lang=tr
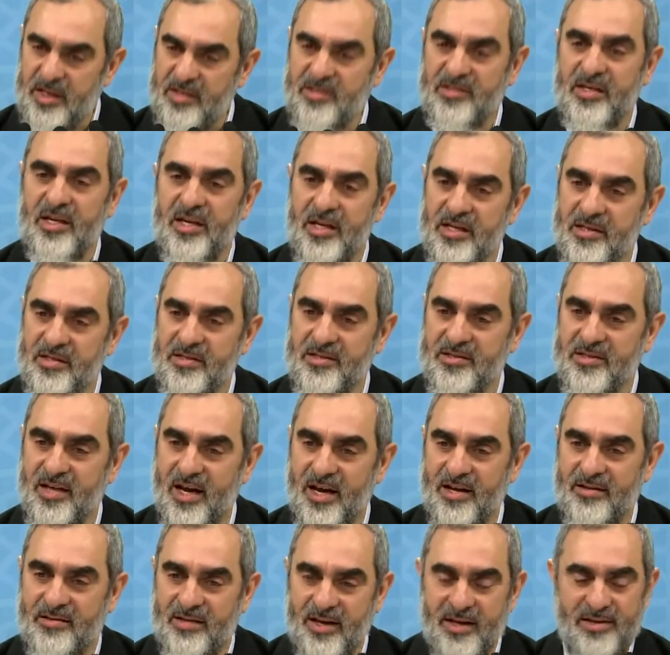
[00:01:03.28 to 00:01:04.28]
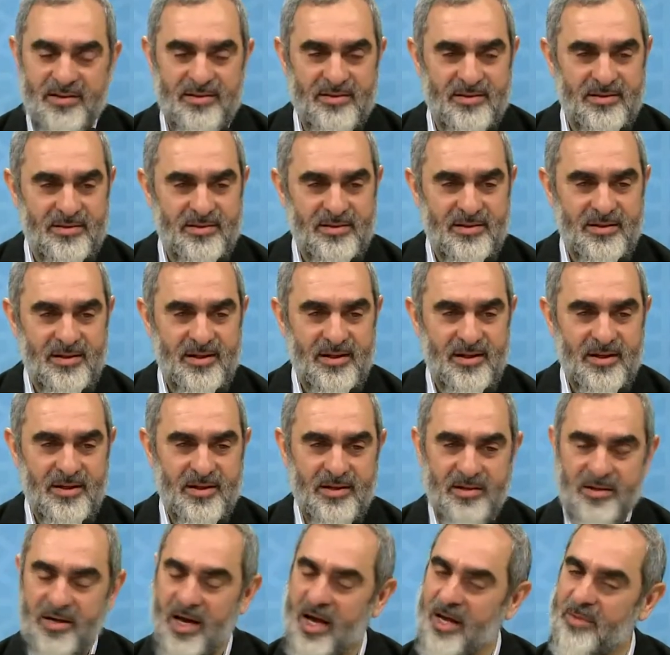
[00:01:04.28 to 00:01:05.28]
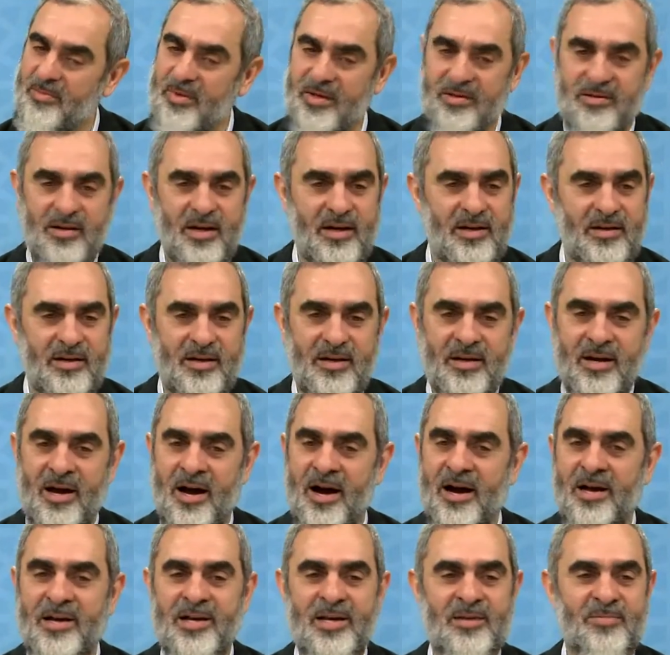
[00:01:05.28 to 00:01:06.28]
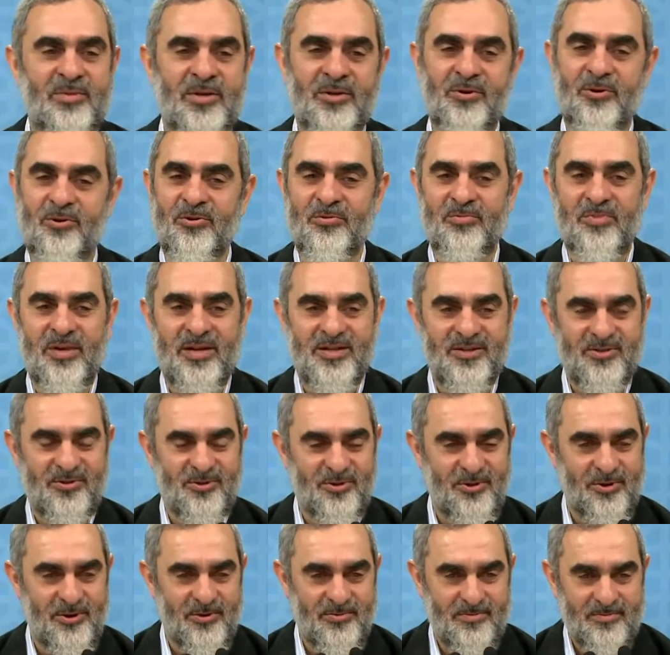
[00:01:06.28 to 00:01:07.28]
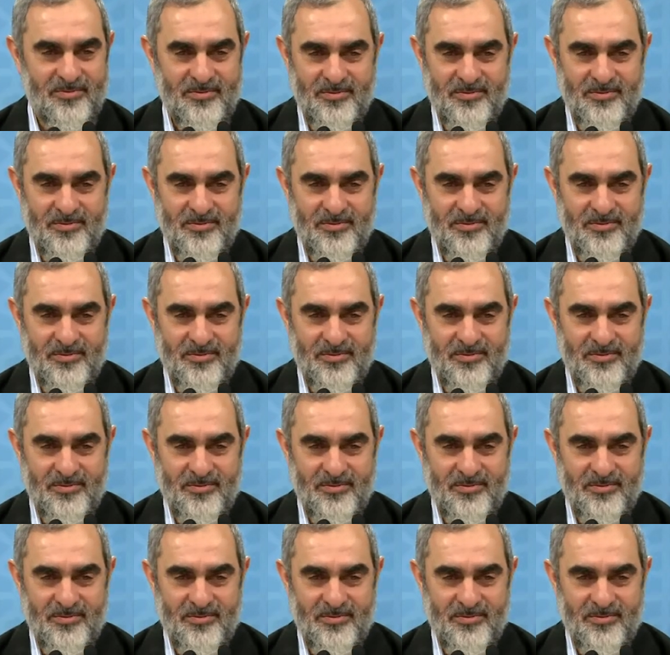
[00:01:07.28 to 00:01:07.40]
Deseydi zaten rahmetellil alemin olmazdı